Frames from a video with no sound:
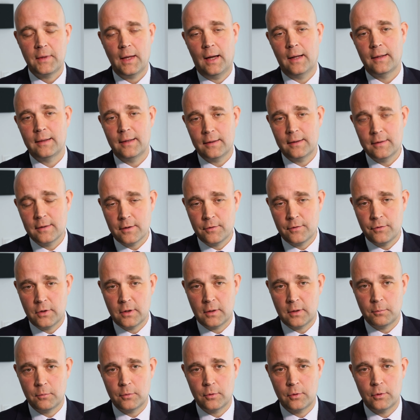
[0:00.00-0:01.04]
a dla tych
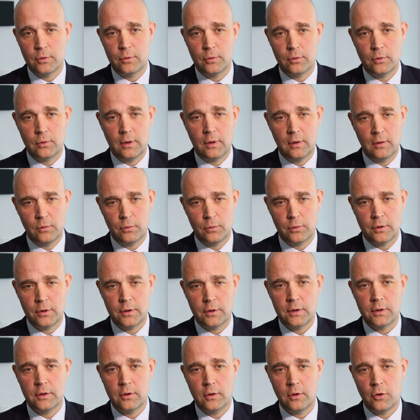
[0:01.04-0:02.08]
firm,
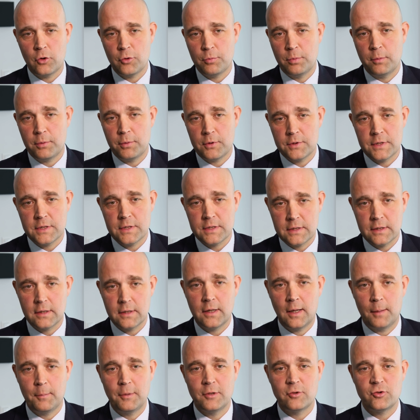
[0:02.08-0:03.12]
których choćby procesy
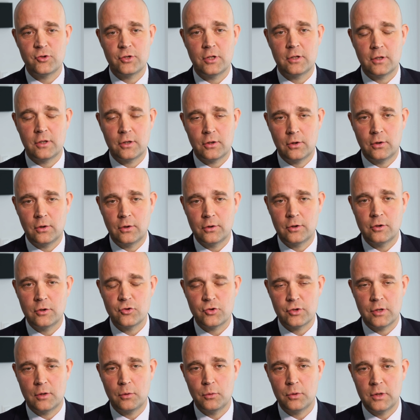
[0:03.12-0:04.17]
chemiczne,
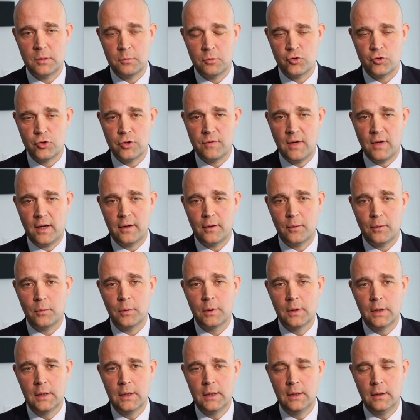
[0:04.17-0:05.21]
technologiczne uniemożliwiają
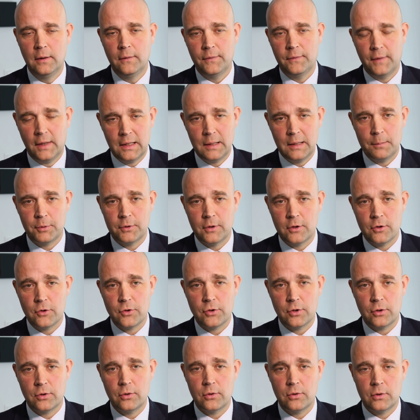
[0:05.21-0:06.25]
takie
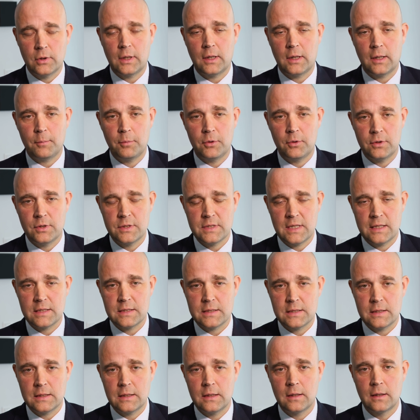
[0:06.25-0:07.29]
podejście do
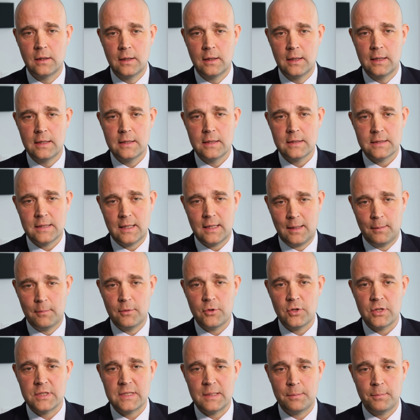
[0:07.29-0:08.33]
dekarbonizacji staramy
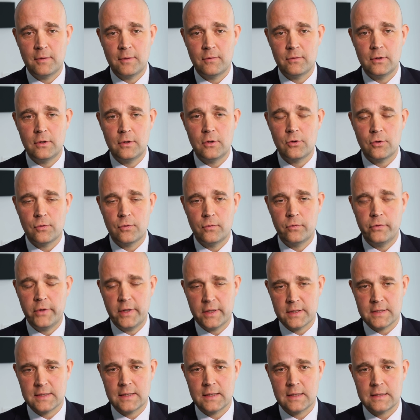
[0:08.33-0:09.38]
się zapewnić
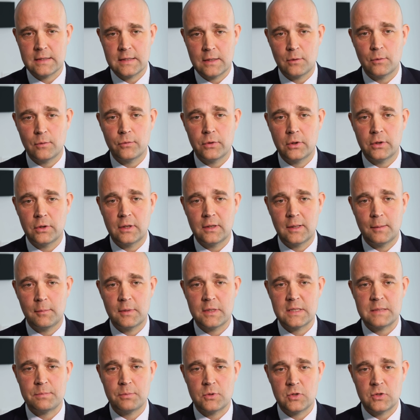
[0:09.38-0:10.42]
wiedzę zarówno na
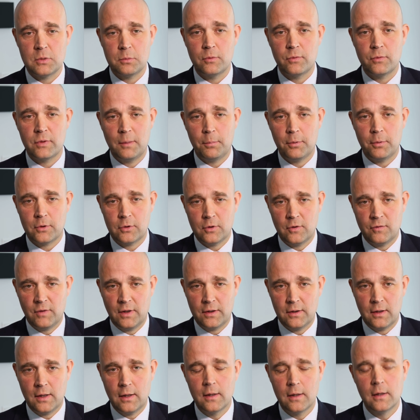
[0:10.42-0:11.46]
temat sposobów
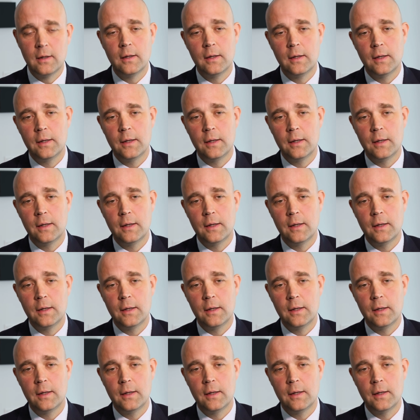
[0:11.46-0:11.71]
raportowania,